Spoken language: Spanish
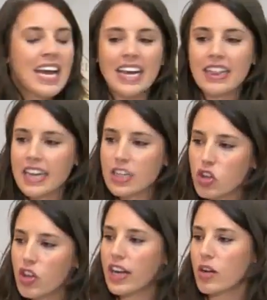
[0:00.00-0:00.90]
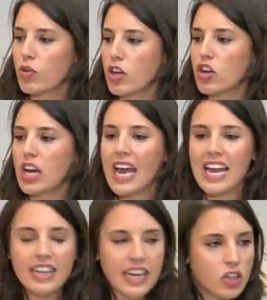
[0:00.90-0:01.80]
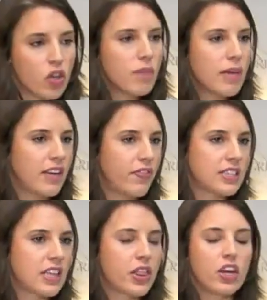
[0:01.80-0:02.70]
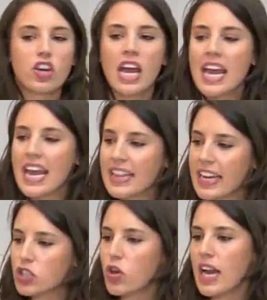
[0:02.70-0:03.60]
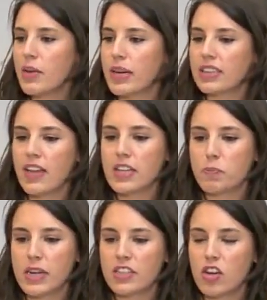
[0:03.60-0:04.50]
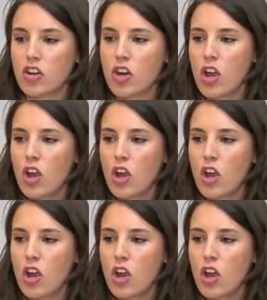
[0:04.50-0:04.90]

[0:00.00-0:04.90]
que el derecho de reunión, el derecho de manifestación, el derecho a la libertad de expresión